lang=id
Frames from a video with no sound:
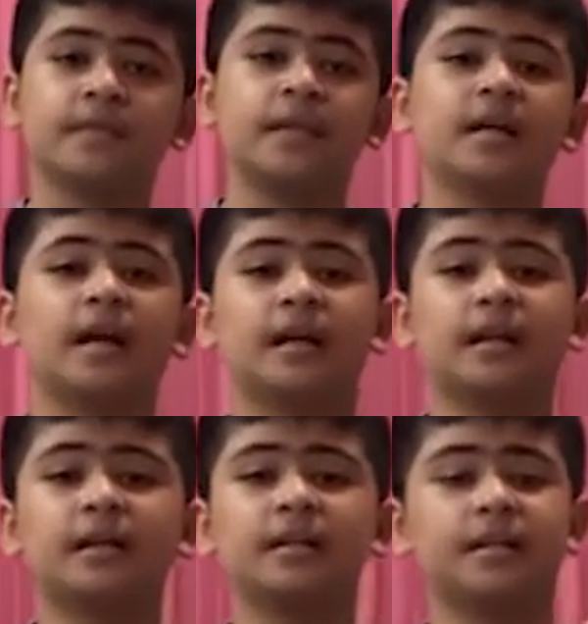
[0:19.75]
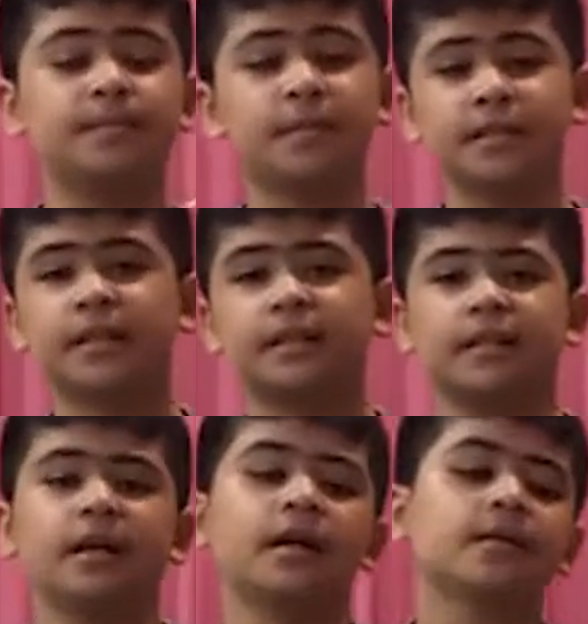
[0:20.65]
Tinggal dipencet
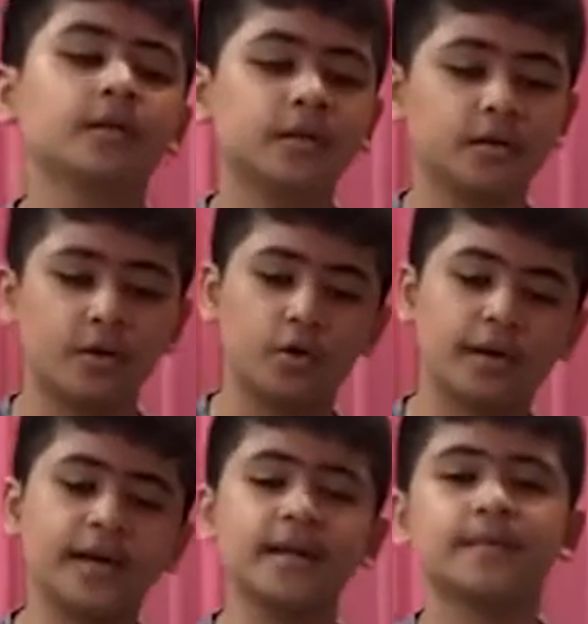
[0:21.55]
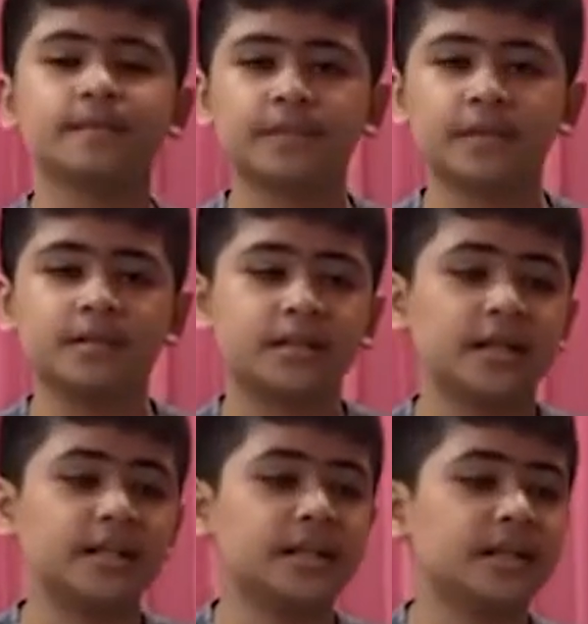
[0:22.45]
ya Oke
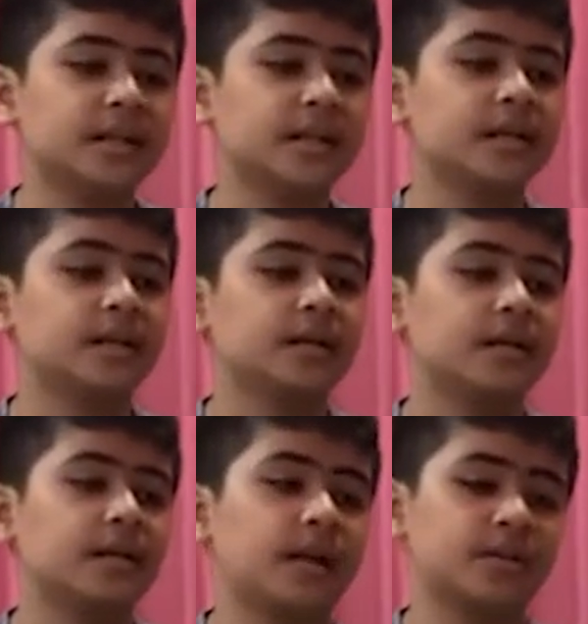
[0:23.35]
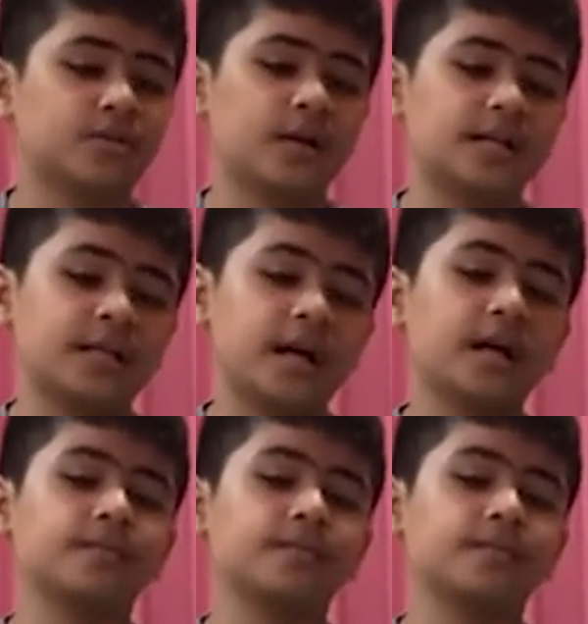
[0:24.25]
Jadi langsung aja